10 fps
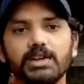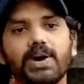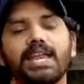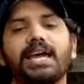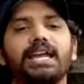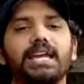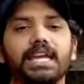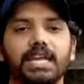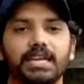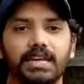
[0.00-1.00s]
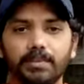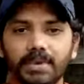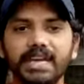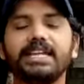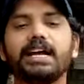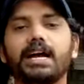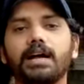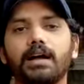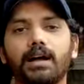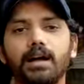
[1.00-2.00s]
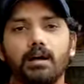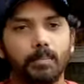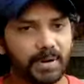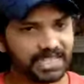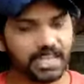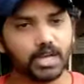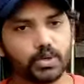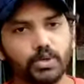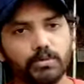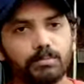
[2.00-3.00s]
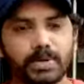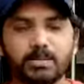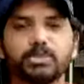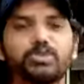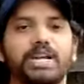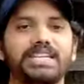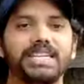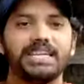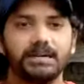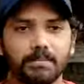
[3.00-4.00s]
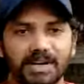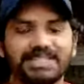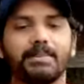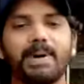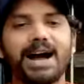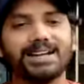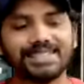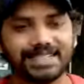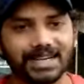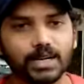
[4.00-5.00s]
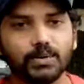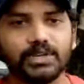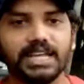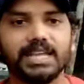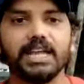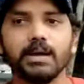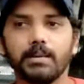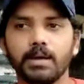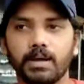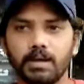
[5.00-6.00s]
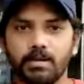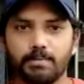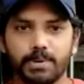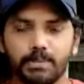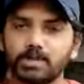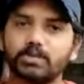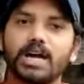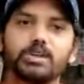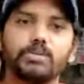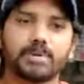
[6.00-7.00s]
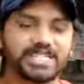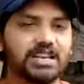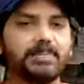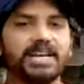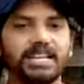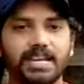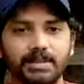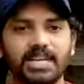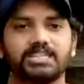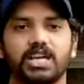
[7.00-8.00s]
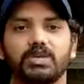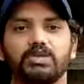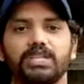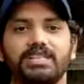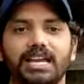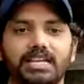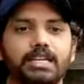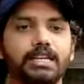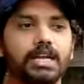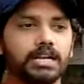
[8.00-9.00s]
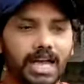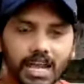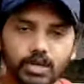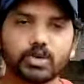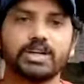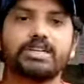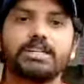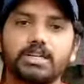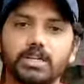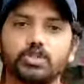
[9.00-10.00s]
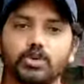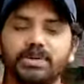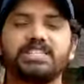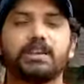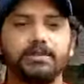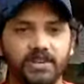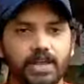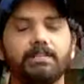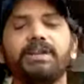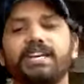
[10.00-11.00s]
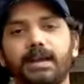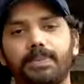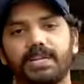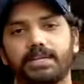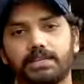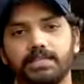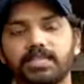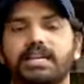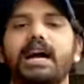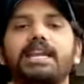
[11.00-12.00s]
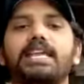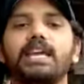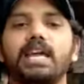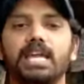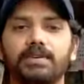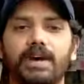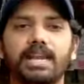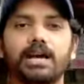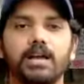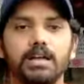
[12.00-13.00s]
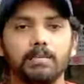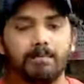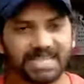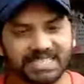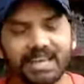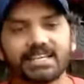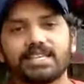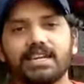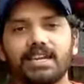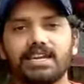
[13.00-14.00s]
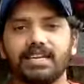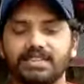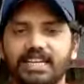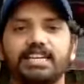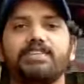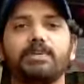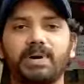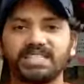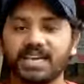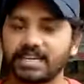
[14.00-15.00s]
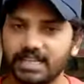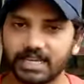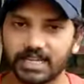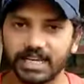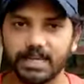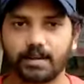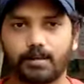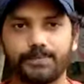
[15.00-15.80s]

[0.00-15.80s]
ఇవాళ ఈ మీడియా ప్రజలకు ప్రభుత్వానికి మధ్య బాహసటంగా ఉండి ప్రభుత్వాలు ప్రజలపైన ఏమైనా జరిగితే దాన్ని కళ్ళకు కట్టినట్టుగా చూపించడం ఇవాళ మీడియా పని కానీ ఇవాళ బంజారా ఛానల్ అయిన త్రీ టీవీ బంజారా ఛానల్ అయిన